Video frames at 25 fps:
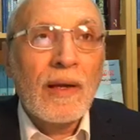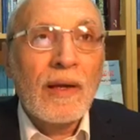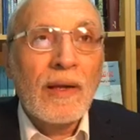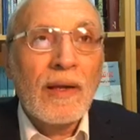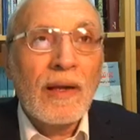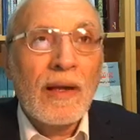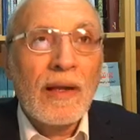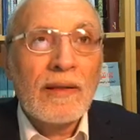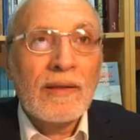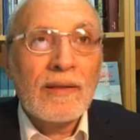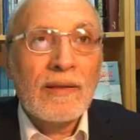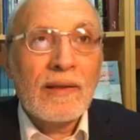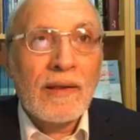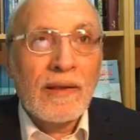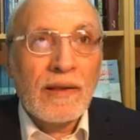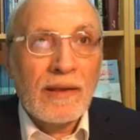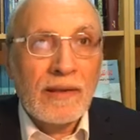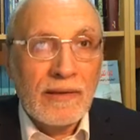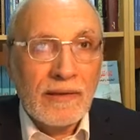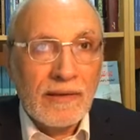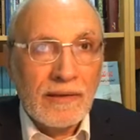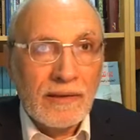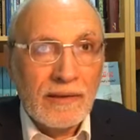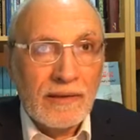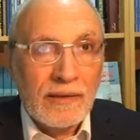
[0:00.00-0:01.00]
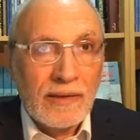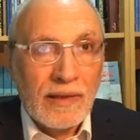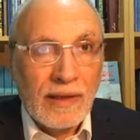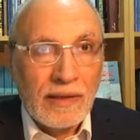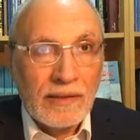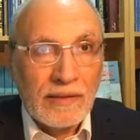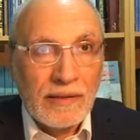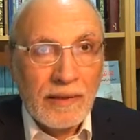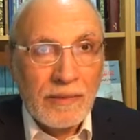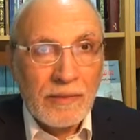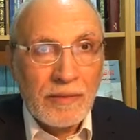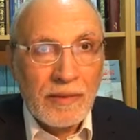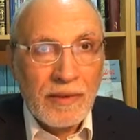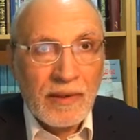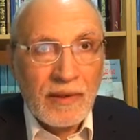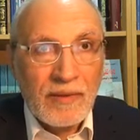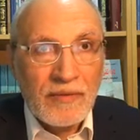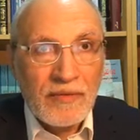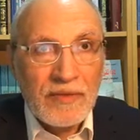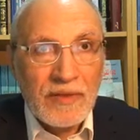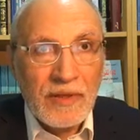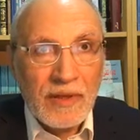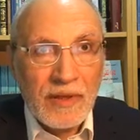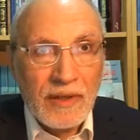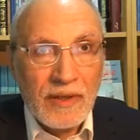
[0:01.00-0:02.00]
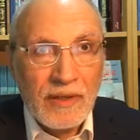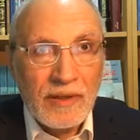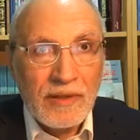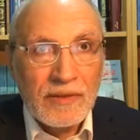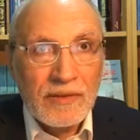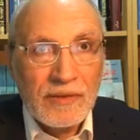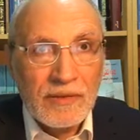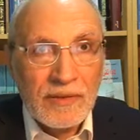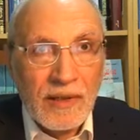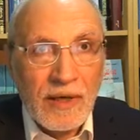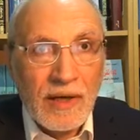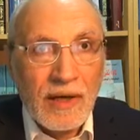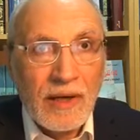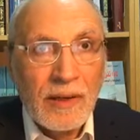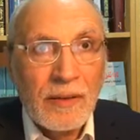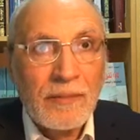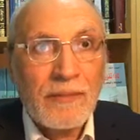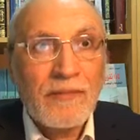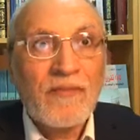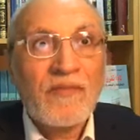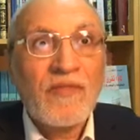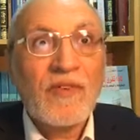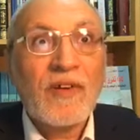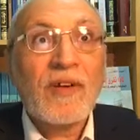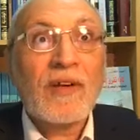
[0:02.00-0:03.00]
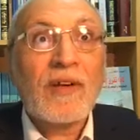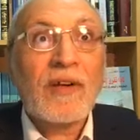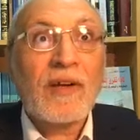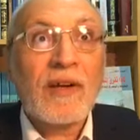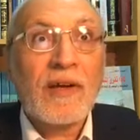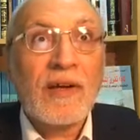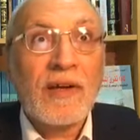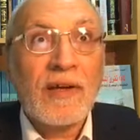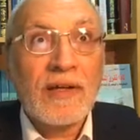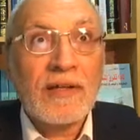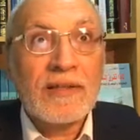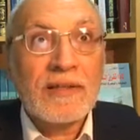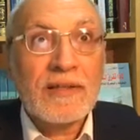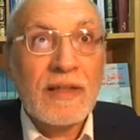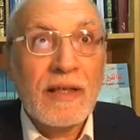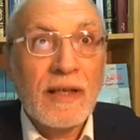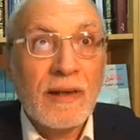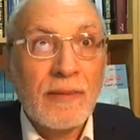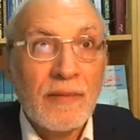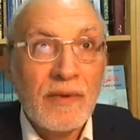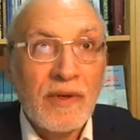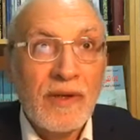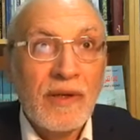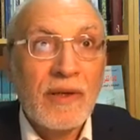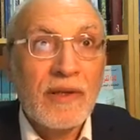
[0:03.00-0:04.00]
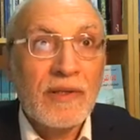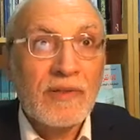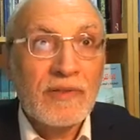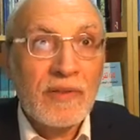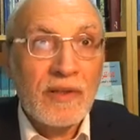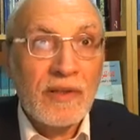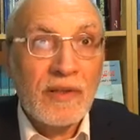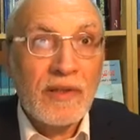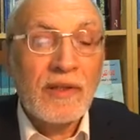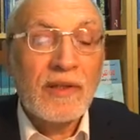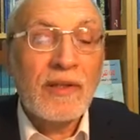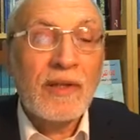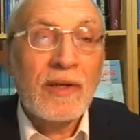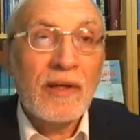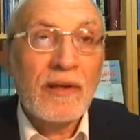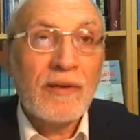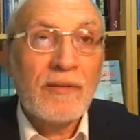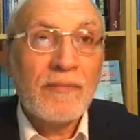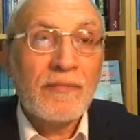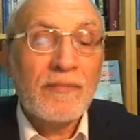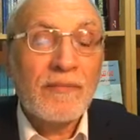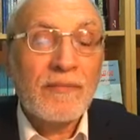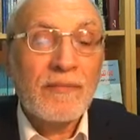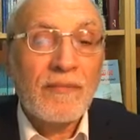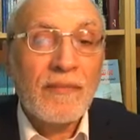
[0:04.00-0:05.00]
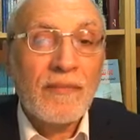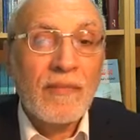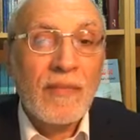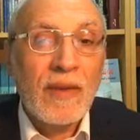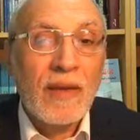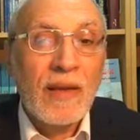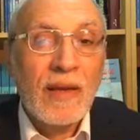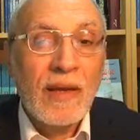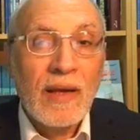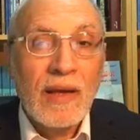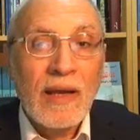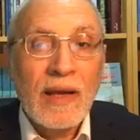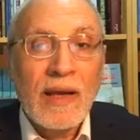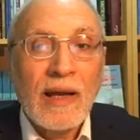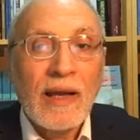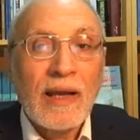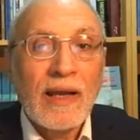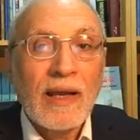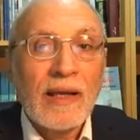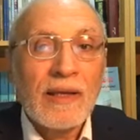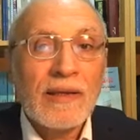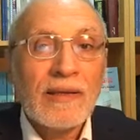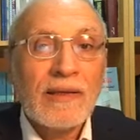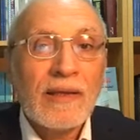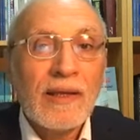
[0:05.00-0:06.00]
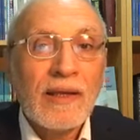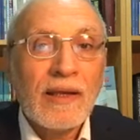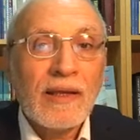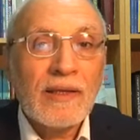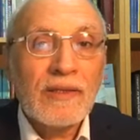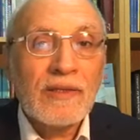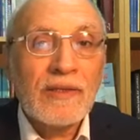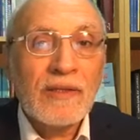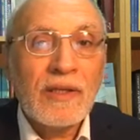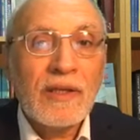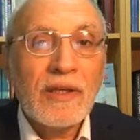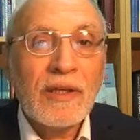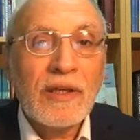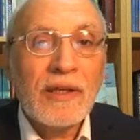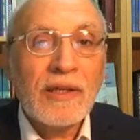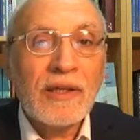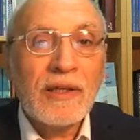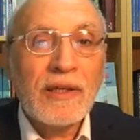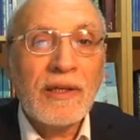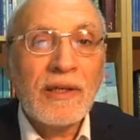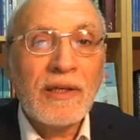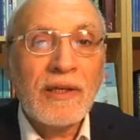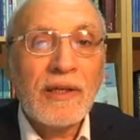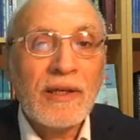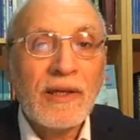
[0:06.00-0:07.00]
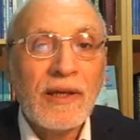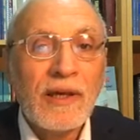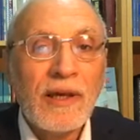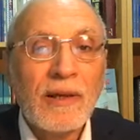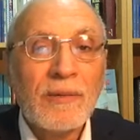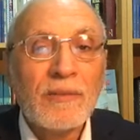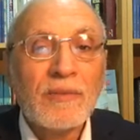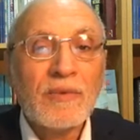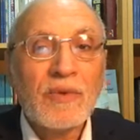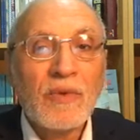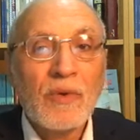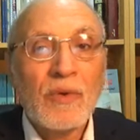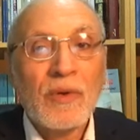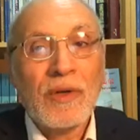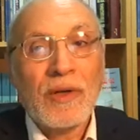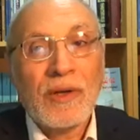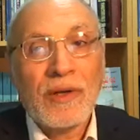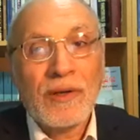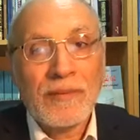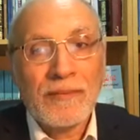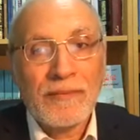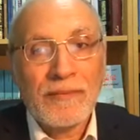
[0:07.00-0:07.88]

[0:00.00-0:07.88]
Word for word: هل أنت تعتبر نفسك صاحب فرقة إسلامية جديدة؟ هل أنت شيعي أم سني؟